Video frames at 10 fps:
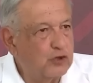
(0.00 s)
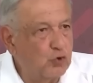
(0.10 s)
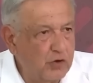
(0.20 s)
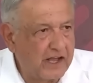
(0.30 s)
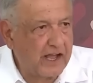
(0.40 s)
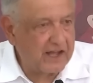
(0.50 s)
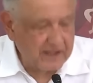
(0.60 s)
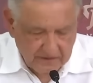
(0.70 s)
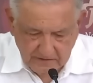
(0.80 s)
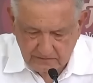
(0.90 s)
Y
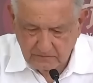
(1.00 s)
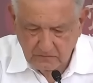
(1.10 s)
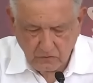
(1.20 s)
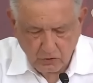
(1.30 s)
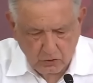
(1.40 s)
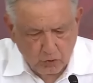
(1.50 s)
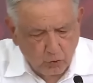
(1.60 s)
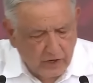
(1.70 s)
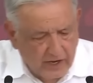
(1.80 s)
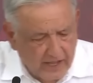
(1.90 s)
nunca,
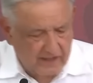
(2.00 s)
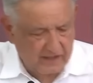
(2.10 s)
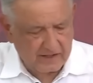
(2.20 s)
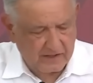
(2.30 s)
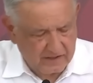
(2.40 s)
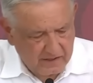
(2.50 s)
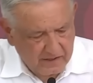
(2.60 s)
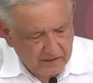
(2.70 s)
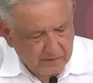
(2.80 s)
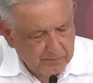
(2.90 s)
nunca
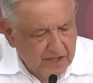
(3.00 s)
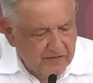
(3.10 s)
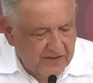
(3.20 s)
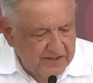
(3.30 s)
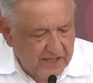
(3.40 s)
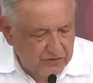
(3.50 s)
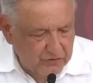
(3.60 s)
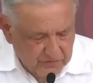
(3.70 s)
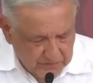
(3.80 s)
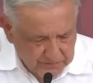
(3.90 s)
me ha
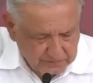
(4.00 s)
fallado.